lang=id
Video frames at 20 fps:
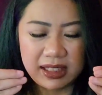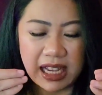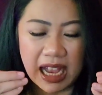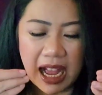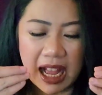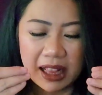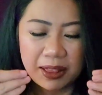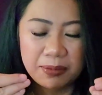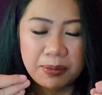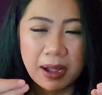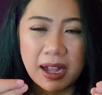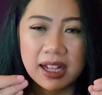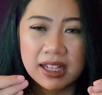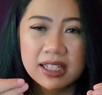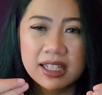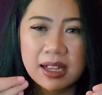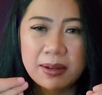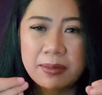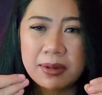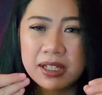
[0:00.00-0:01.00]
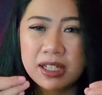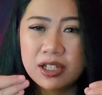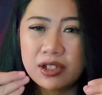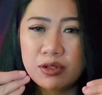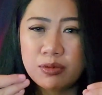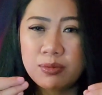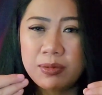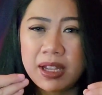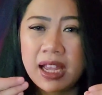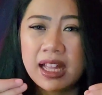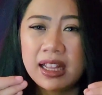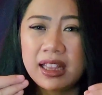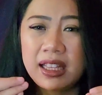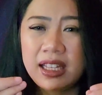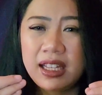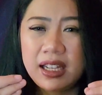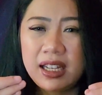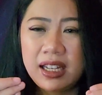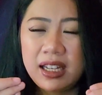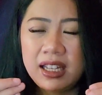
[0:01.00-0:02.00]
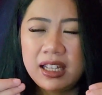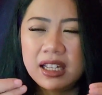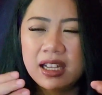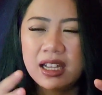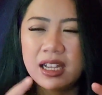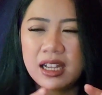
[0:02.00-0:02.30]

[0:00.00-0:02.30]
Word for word: jahat banget sama si Sumiati ini,